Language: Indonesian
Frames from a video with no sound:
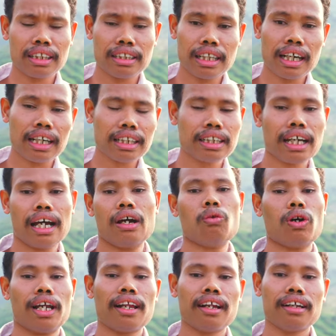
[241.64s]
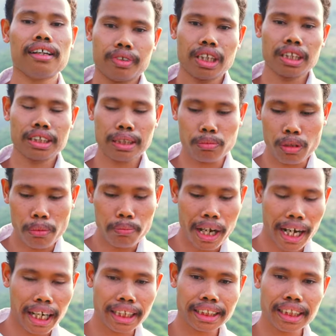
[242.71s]
dari awal. Ya, semua
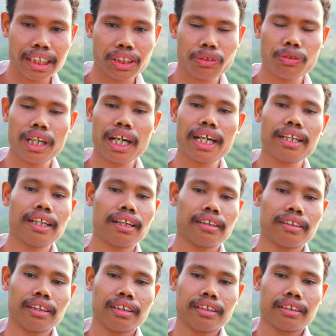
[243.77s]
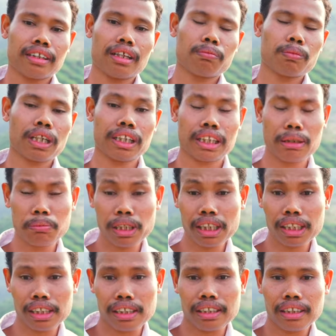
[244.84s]
bahannya sudah ada tanpa dia
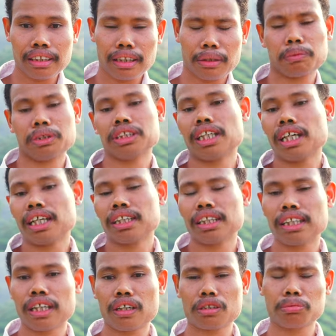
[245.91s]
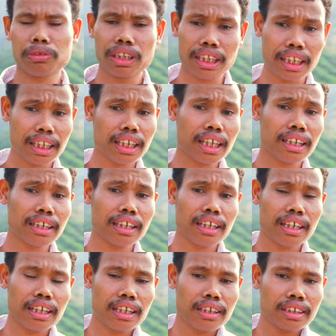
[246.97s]
beli. Tapi sekarang kita harus mendirikan
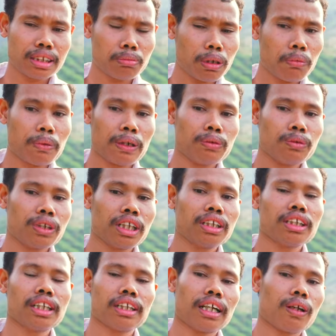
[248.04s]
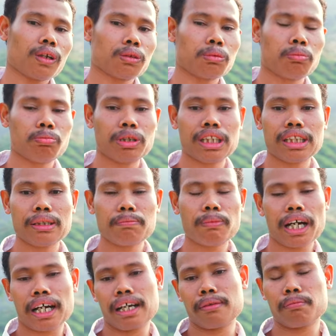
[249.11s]
sebuah bangunan, kita harus membeli
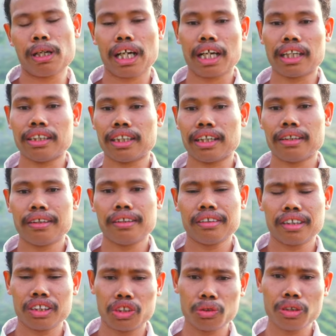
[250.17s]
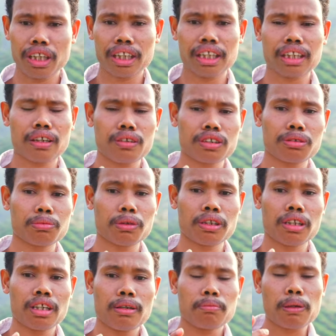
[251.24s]
bahan-bahannya dan juga kita harus
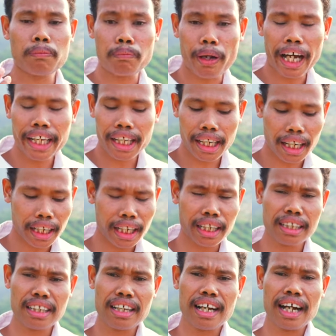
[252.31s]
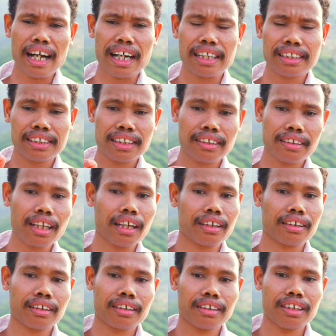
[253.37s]
membayar akan arsitek
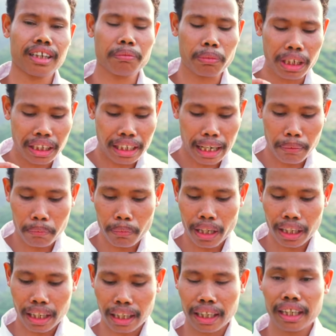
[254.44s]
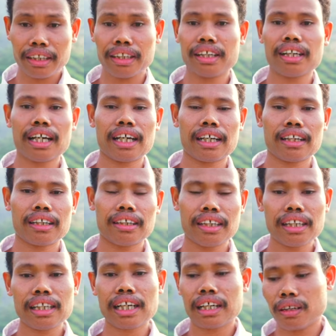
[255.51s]
yang menggambar akan
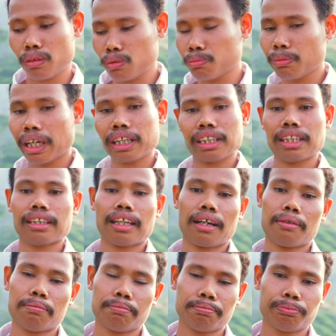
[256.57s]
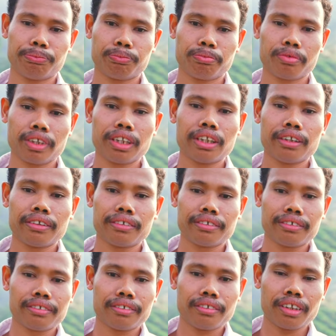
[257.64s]
denah-denah rumah kita.
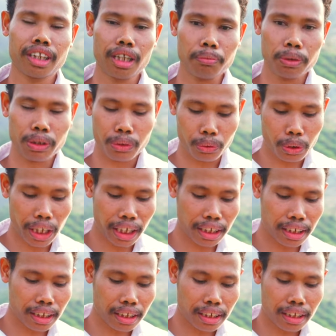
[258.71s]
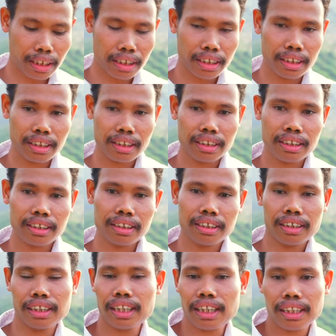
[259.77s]
Tetapi Tuhan
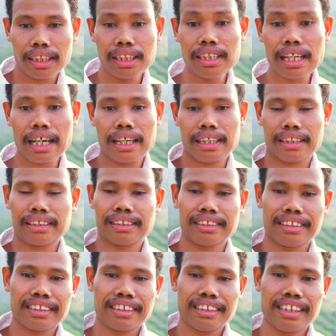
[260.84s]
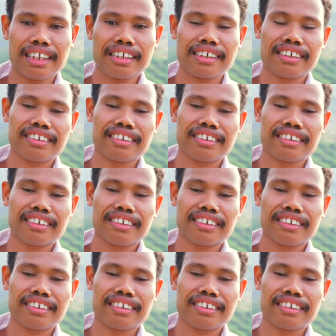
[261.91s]
dia tidak ya.